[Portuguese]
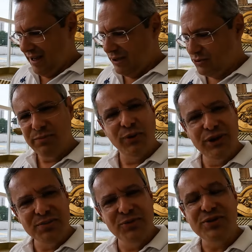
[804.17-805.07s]
E o
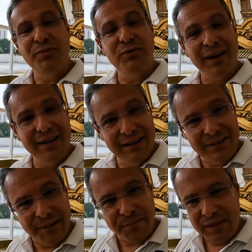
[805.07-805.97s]
simbolismo disso é muito
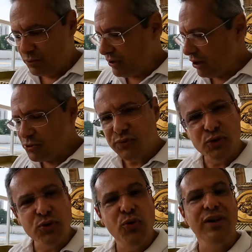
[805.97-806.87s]
bacana, porque é como se
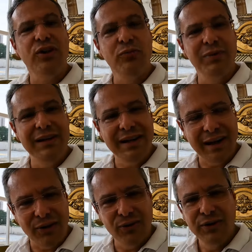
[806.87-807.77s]
fosse o cordão
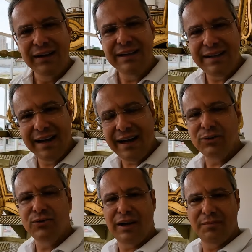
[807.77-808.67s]
umbilical
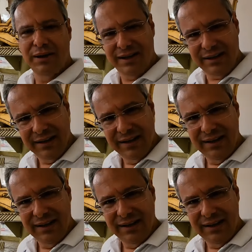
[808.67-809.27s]
ligado à mãe.